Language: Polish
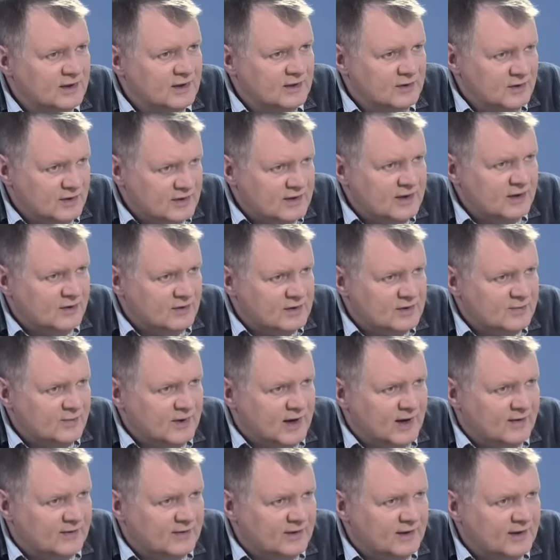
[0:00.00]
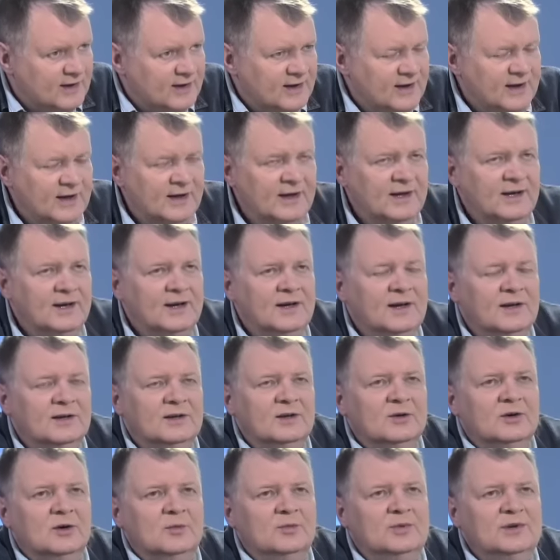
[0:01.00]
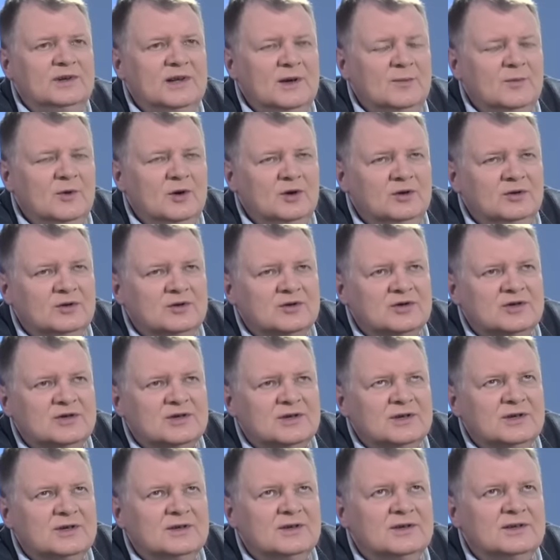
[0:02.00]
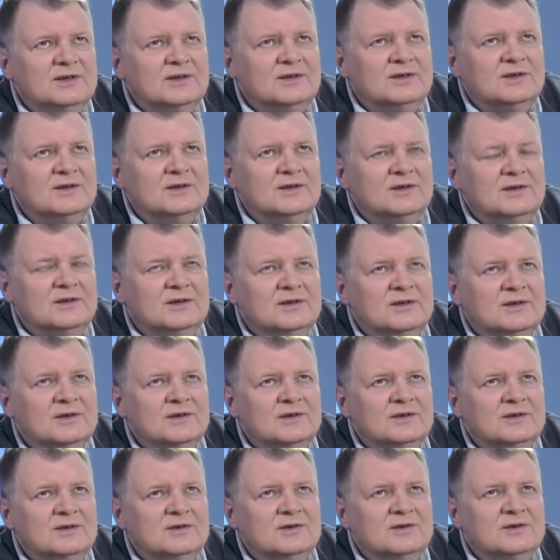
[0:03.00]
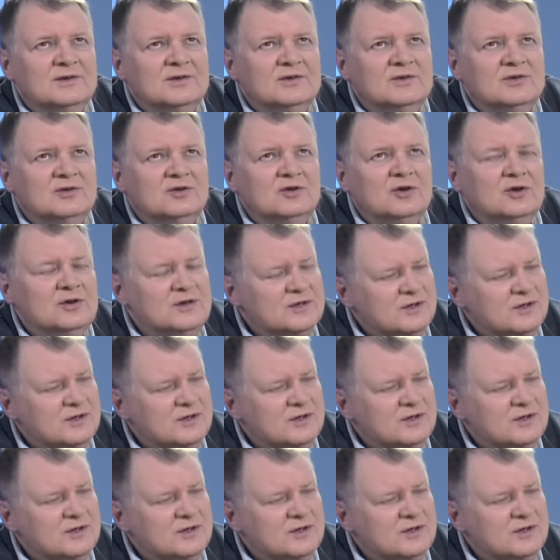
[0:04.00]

To jest jego sprawa. Tylko pytam o to, czy yy, to